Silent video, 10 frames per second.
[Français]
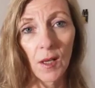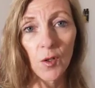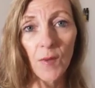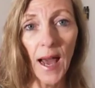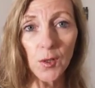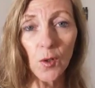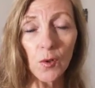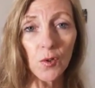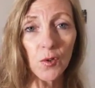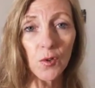tu vas
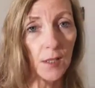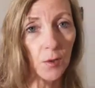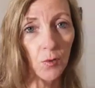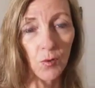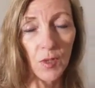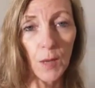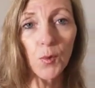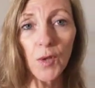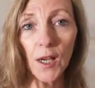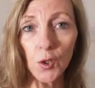attendre jusqu'à ce que tu n'aies
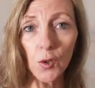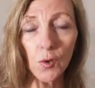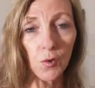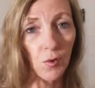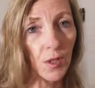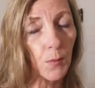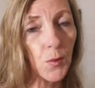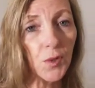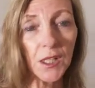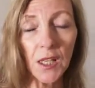plus d'argent, que tu n'aies
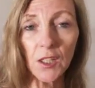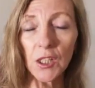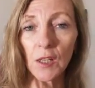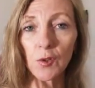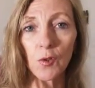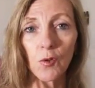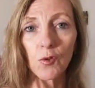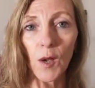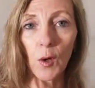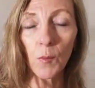plus d'énergie, à ce que tu
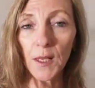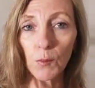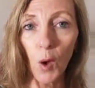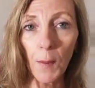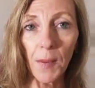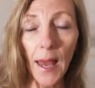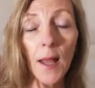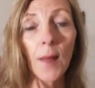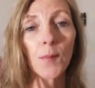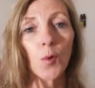sois complètement à plat, ou